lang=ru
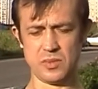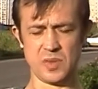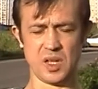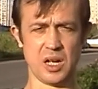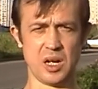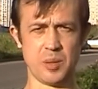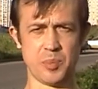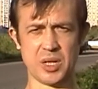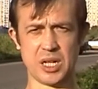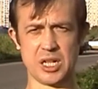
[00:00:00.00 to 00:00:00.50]

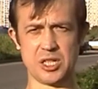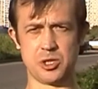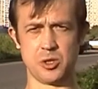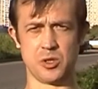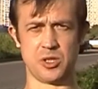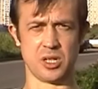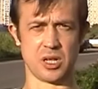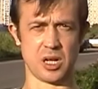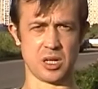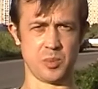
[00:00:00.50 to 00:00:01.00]

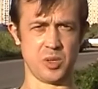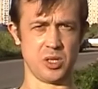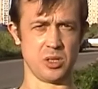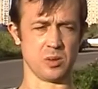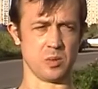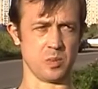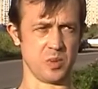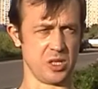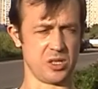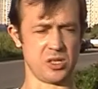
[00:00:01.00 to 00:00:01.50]
оплачиваете как
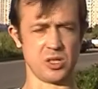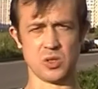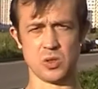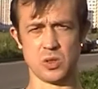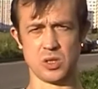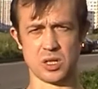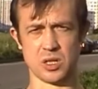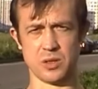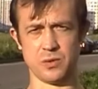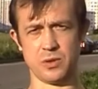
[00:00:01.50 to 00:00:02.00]
минимум 10
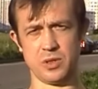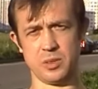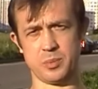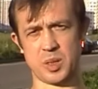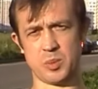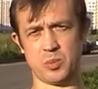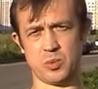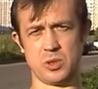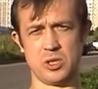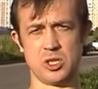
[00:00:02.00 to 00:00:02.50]
долларов, либо
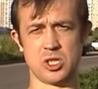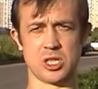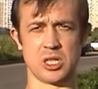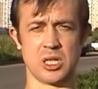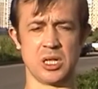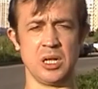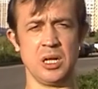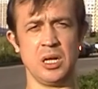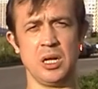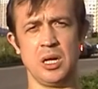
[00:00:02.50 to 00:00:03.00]

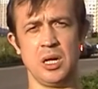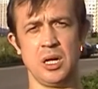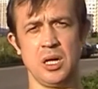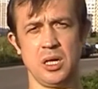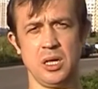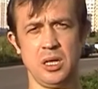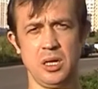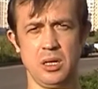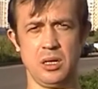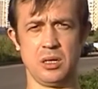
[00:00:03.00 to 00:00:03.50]
больше –
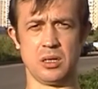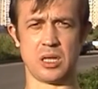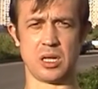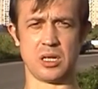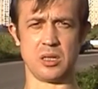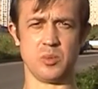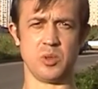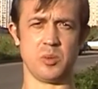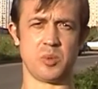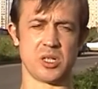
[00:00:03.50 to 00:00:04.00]
и
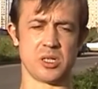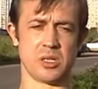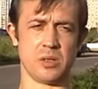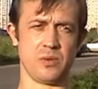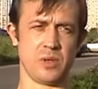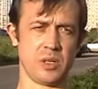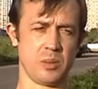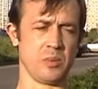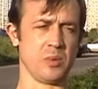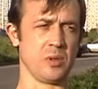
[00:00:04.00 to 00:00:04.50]
таким образом
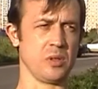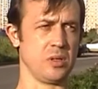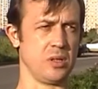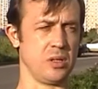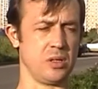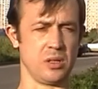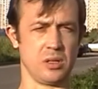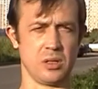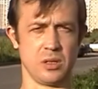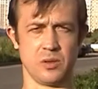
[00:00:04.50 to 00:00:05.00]
вам,
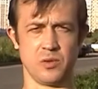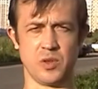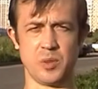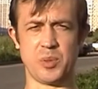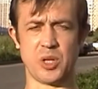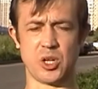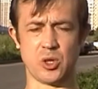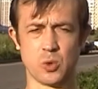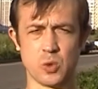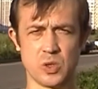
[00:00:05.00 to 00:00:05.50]
э, вы
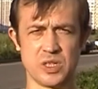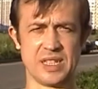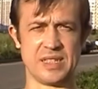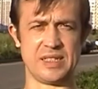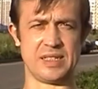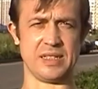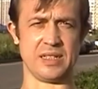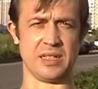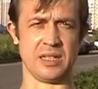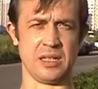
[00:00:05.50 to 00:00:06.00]

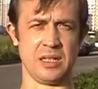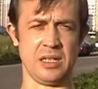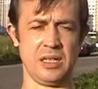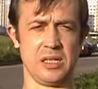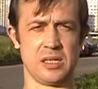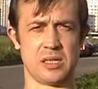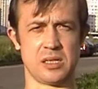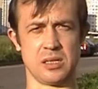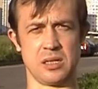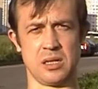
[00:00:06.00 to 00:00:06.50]
переходите
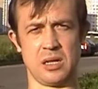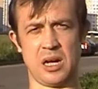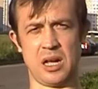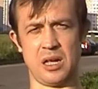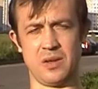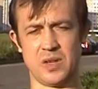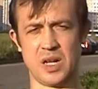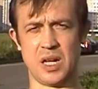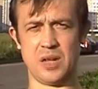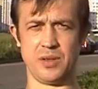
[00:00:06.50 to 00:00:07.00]
из э,
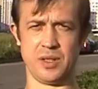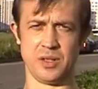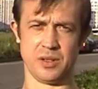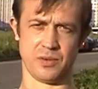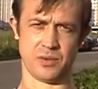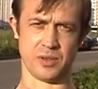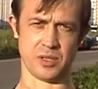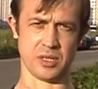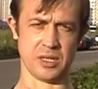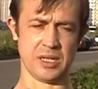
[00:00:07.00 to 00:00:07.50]
iWavi
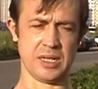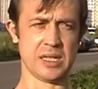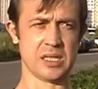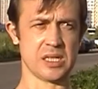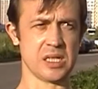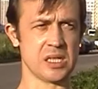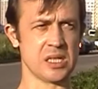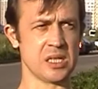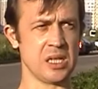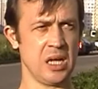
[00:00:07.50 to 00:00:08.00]
в
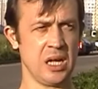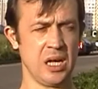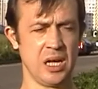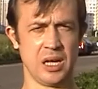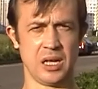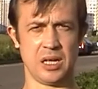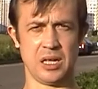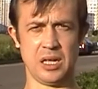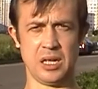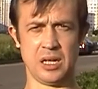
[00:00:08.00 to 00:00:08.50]
Access.
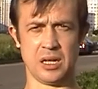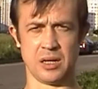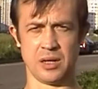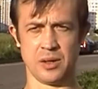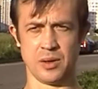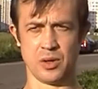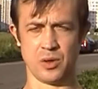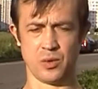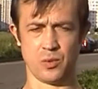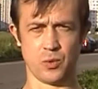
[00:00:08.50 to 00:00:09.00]
И
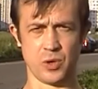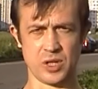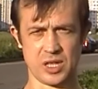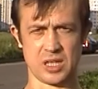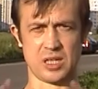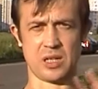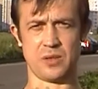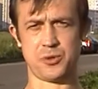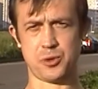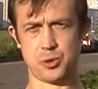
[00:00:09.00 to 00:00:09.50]
вот
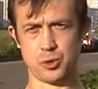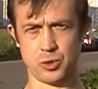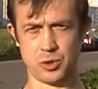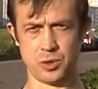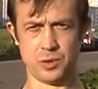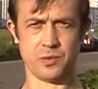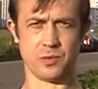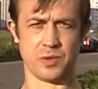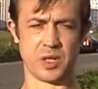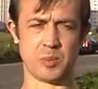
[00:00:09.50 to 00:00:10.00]
это все
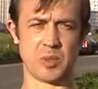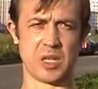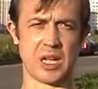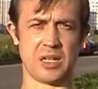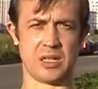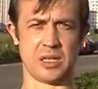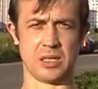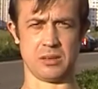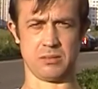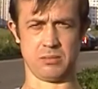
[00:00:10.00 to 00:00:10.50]
вам
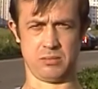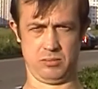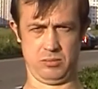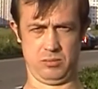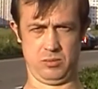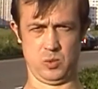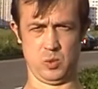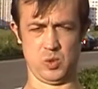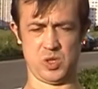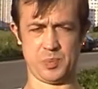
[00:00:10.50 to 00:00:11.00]
надо
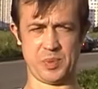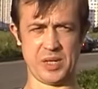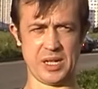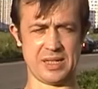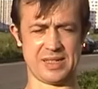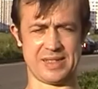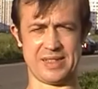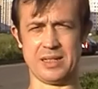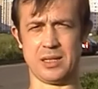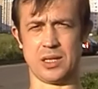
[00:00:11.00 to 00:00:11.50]
успеть
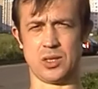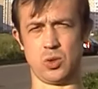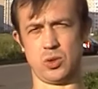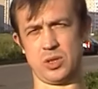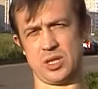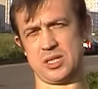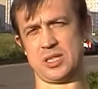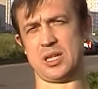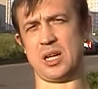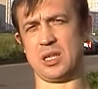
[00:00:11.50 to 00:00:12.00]
сделать до
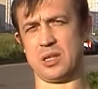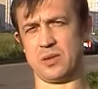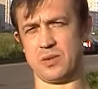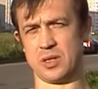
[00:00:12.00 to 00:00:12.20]
30